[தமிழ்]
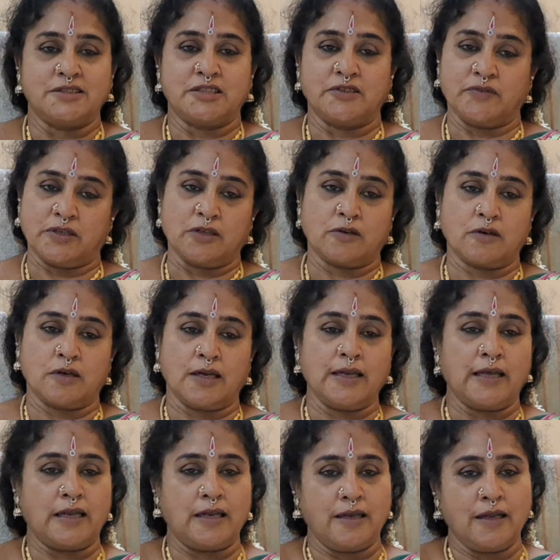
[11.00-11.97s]

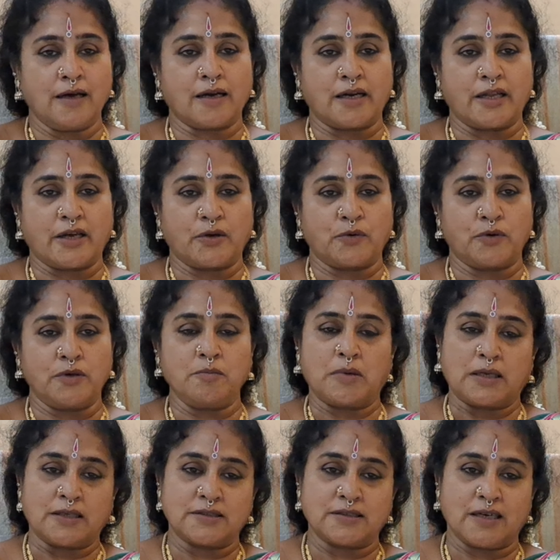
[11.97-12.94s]
சிவனர்களால் எல்லாம் கிடைக்கணும்னு
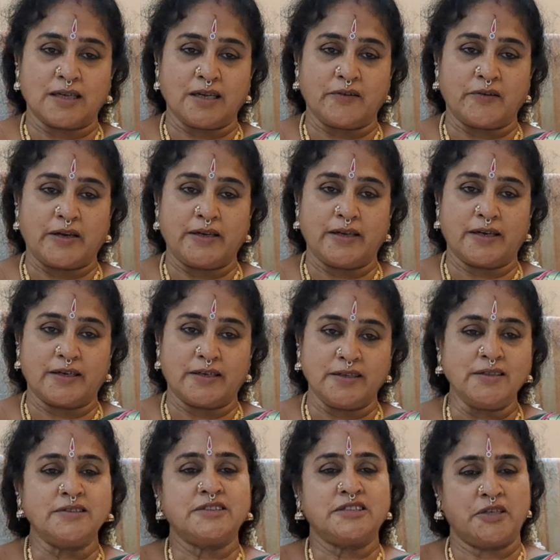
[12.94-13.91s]
மனசார
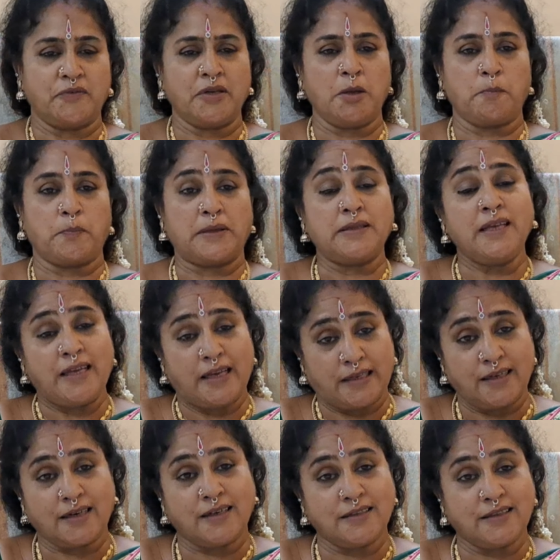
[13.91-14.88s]
வேண்டிக்கிட்டு சிவனை பற்றி
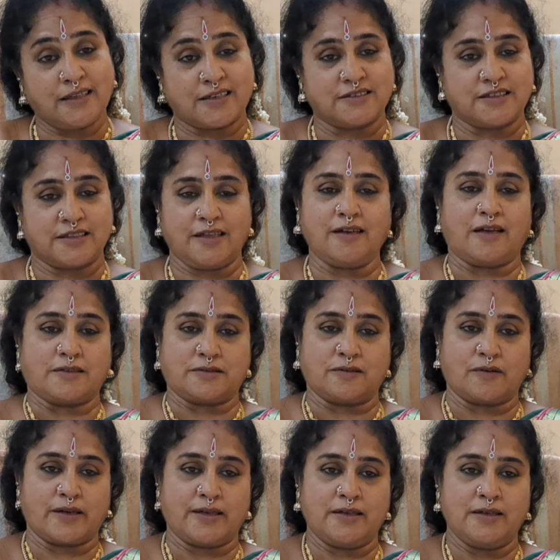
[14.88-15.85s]
எனக்கு தெரிஞ்சதை நான்
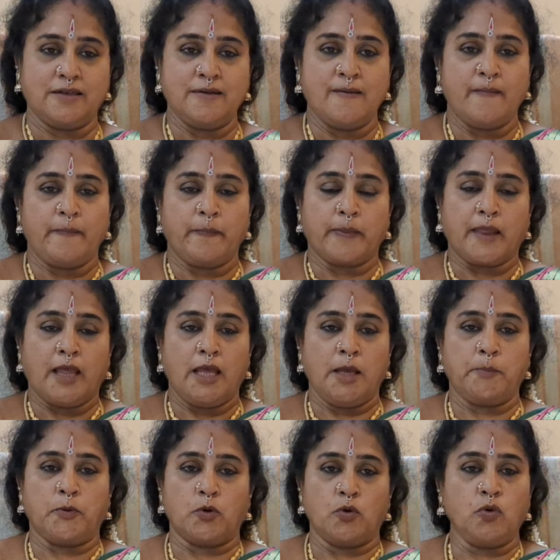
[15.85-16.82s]
சொல்கிறேன்
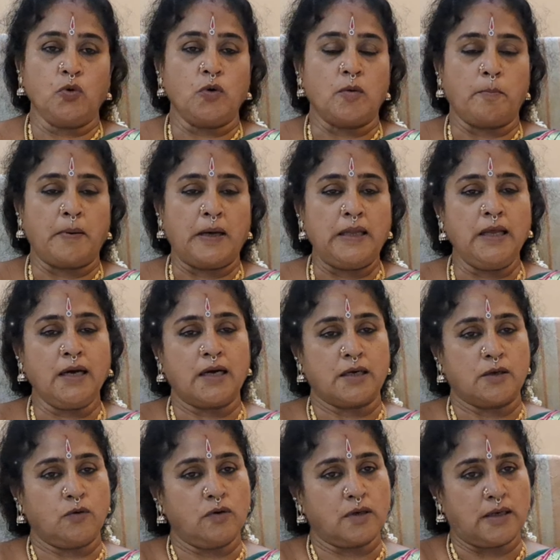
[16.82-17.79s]
இப்போது பல
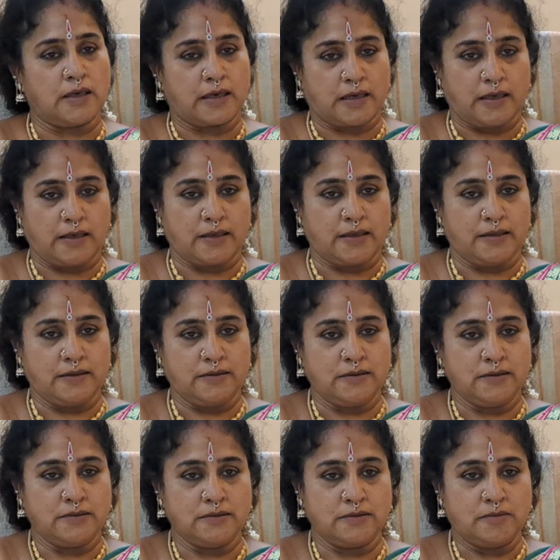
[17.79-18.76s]
கடவுள்கள் இருக்காங்க
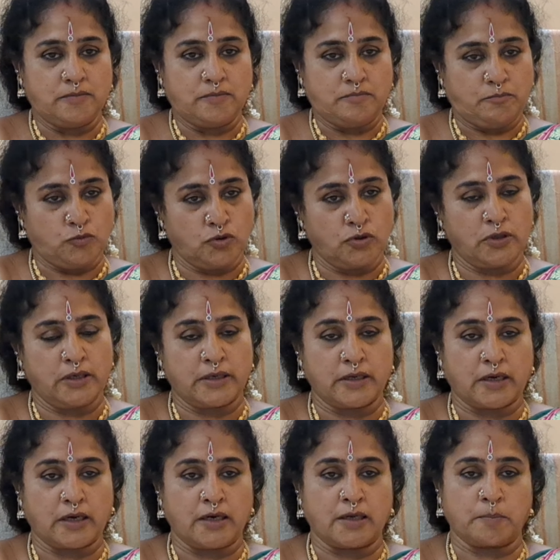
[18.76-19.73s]
முருகர்
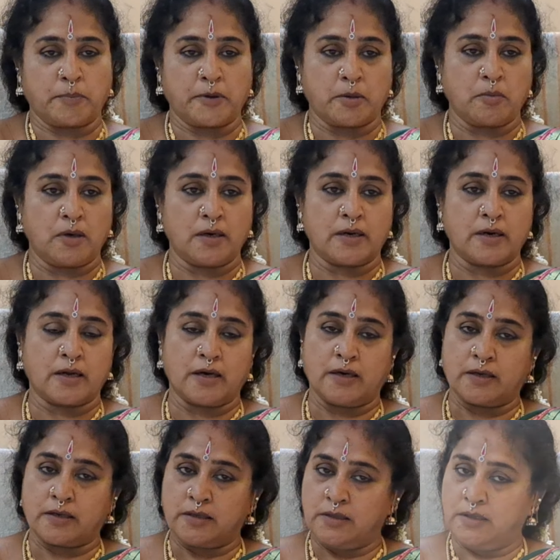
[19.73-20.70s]
இருக்கார் பெருமாள்
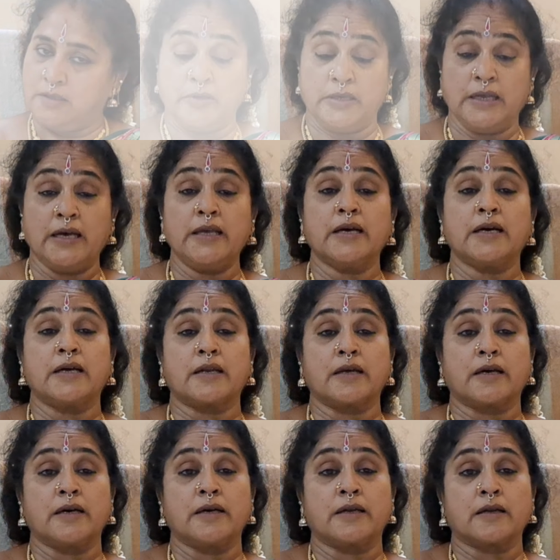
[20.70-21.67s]
இருக்கார் விநாயகர்
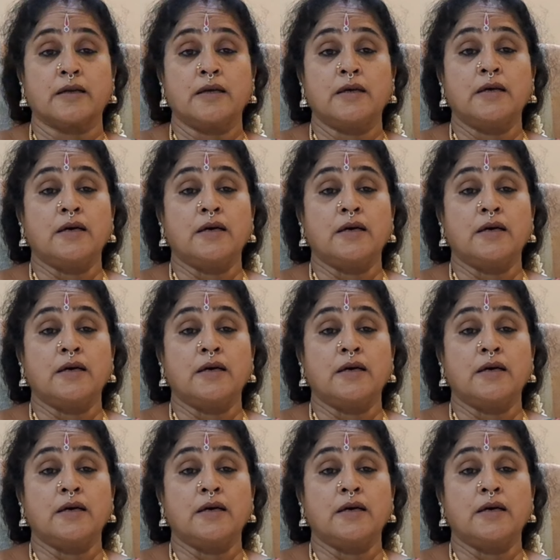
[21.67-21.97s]
இருக்கார்